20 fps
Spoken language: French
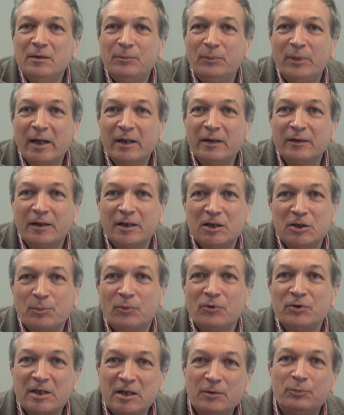perdre et je
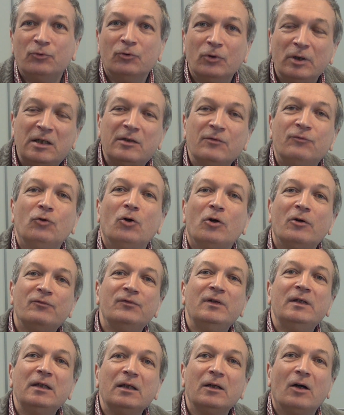pense qu'il faut,
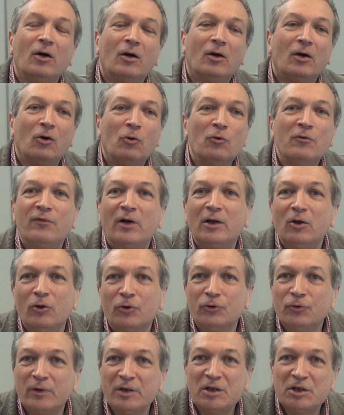revenir aux valeurs
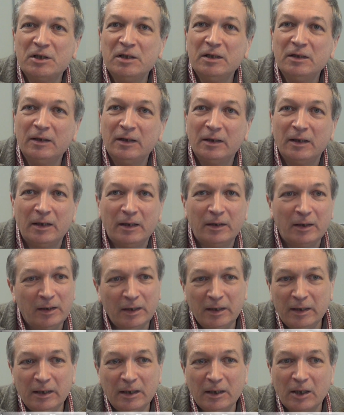d'origine
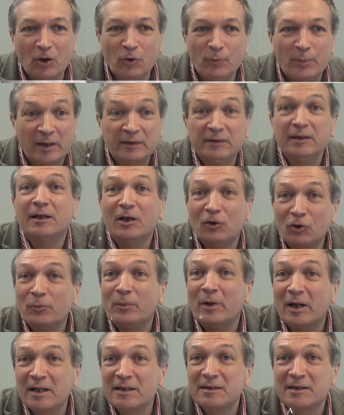et, et repartir quelque
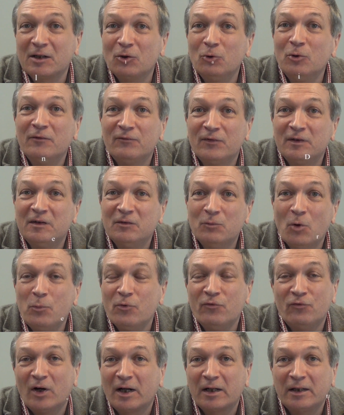part à zéro effectivement
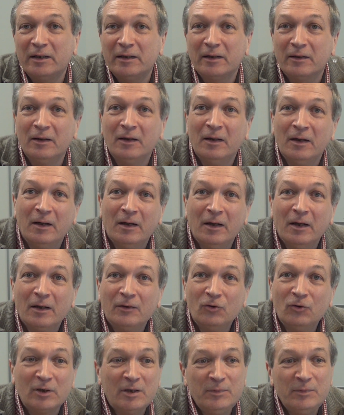pour voir clair
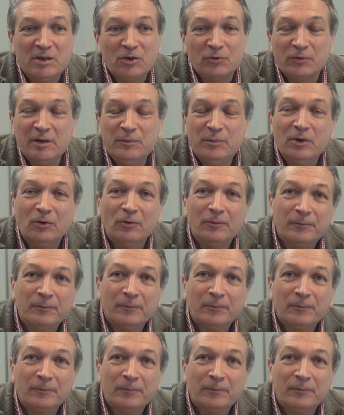dans l'émission 10 millions.